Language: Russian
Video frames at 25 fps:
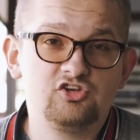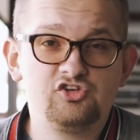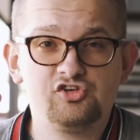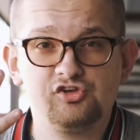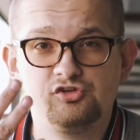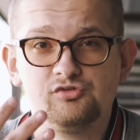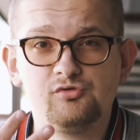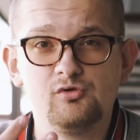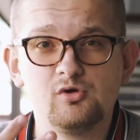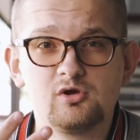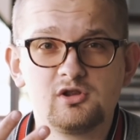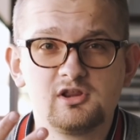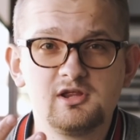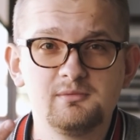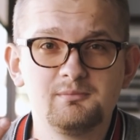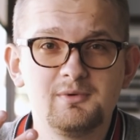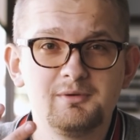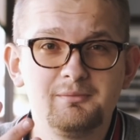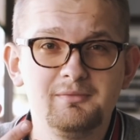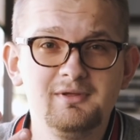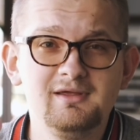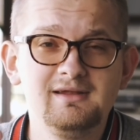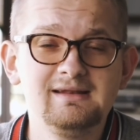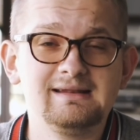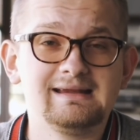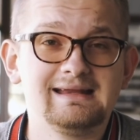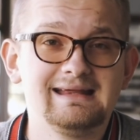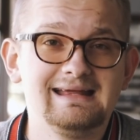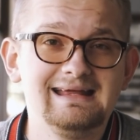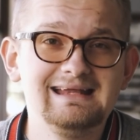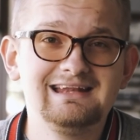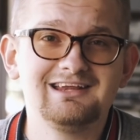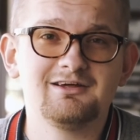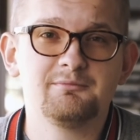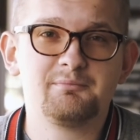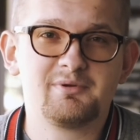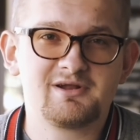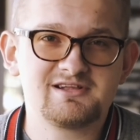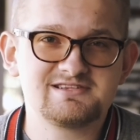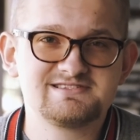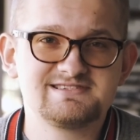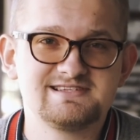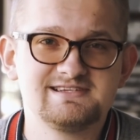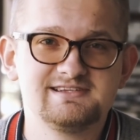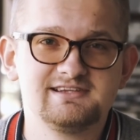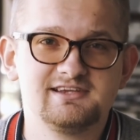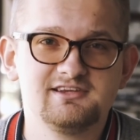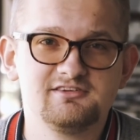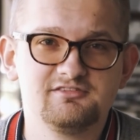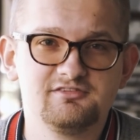Четвертый момент – это
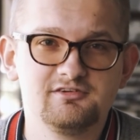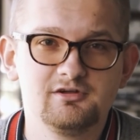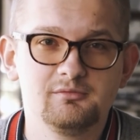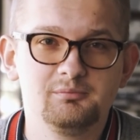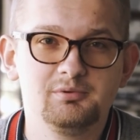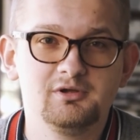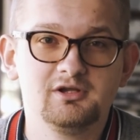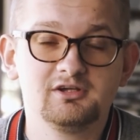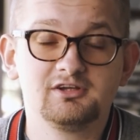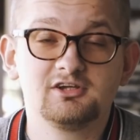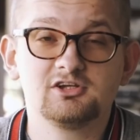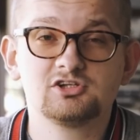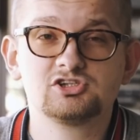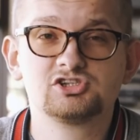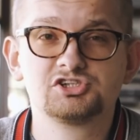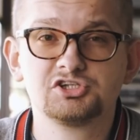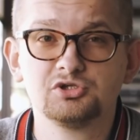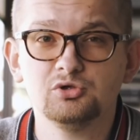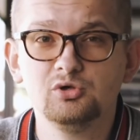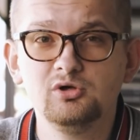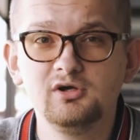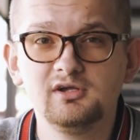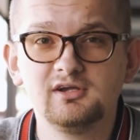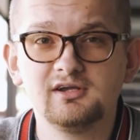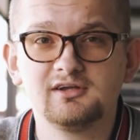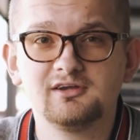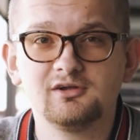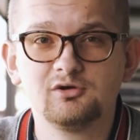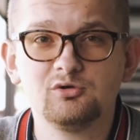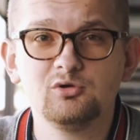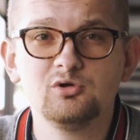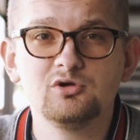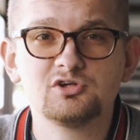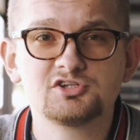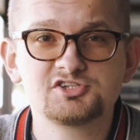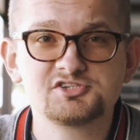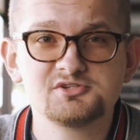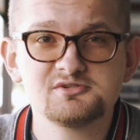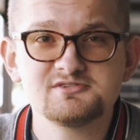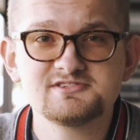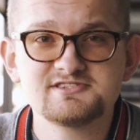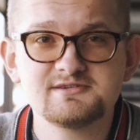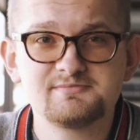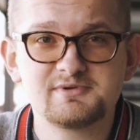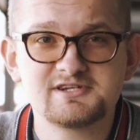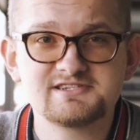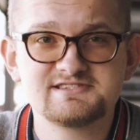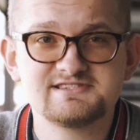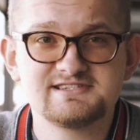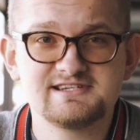проценты выплат. Что это такое, что за
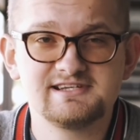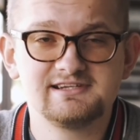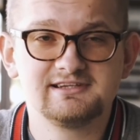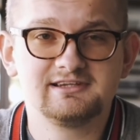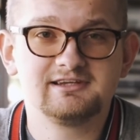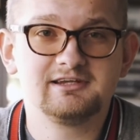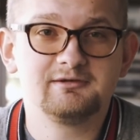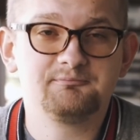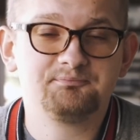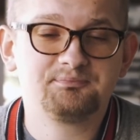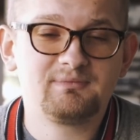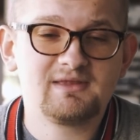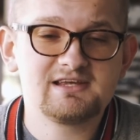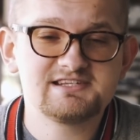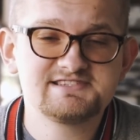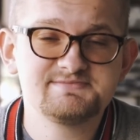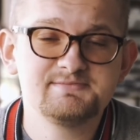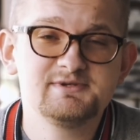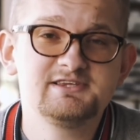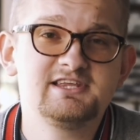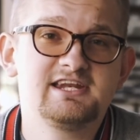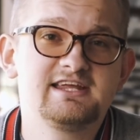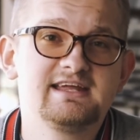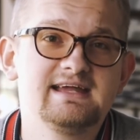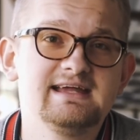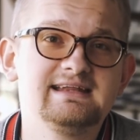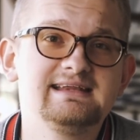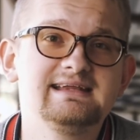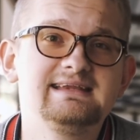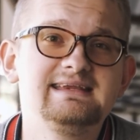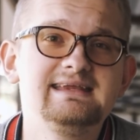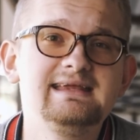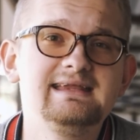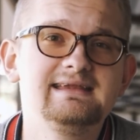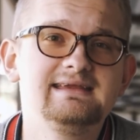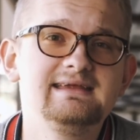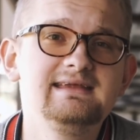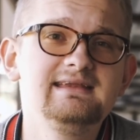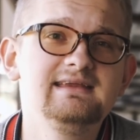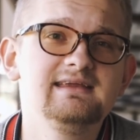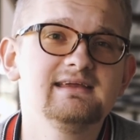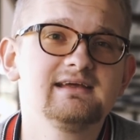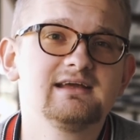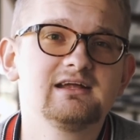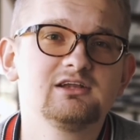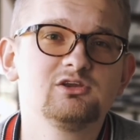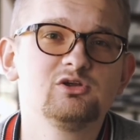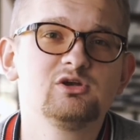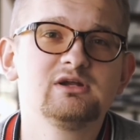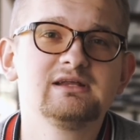проценты? Смотри, это те деньги,
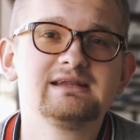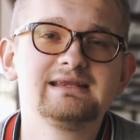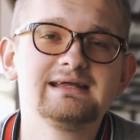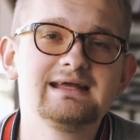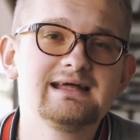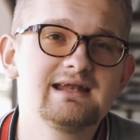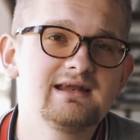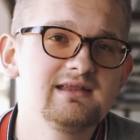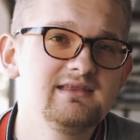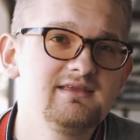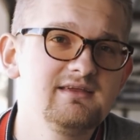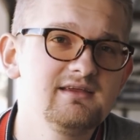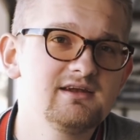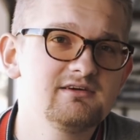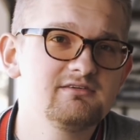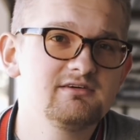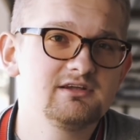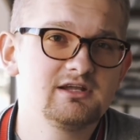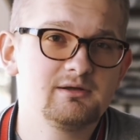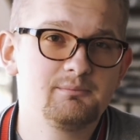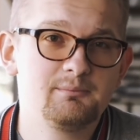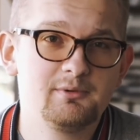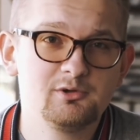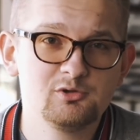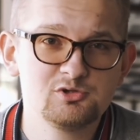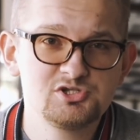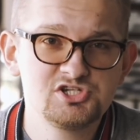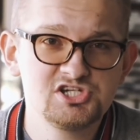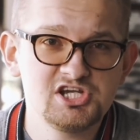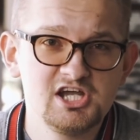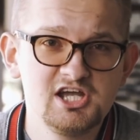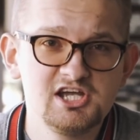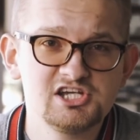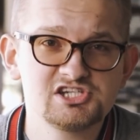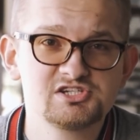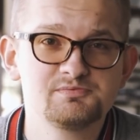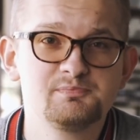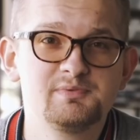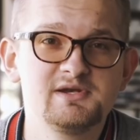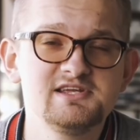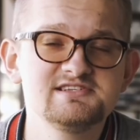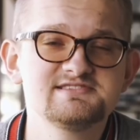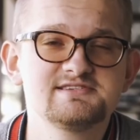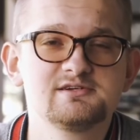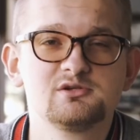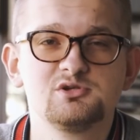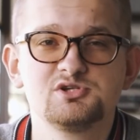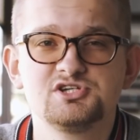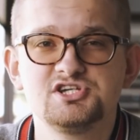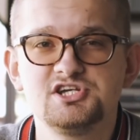которые ты гарантированно получаешь при
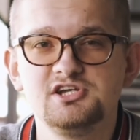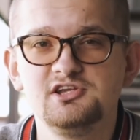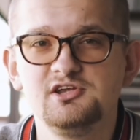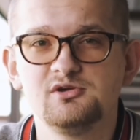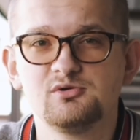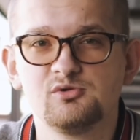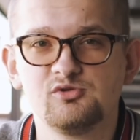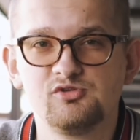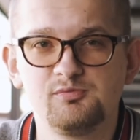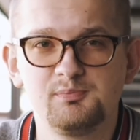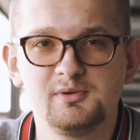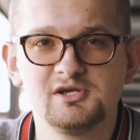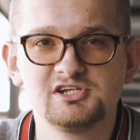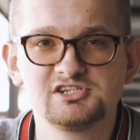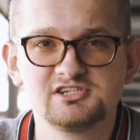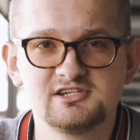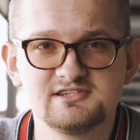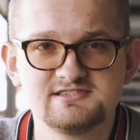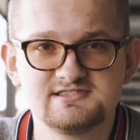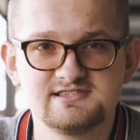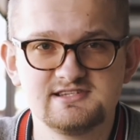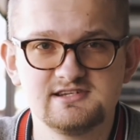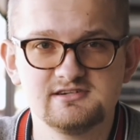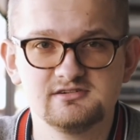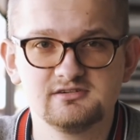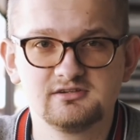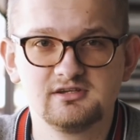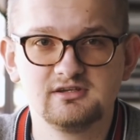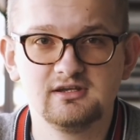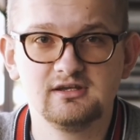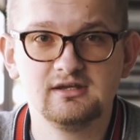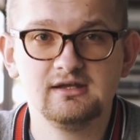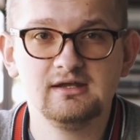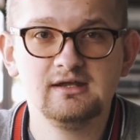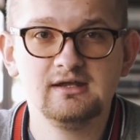заключении успешной сделки.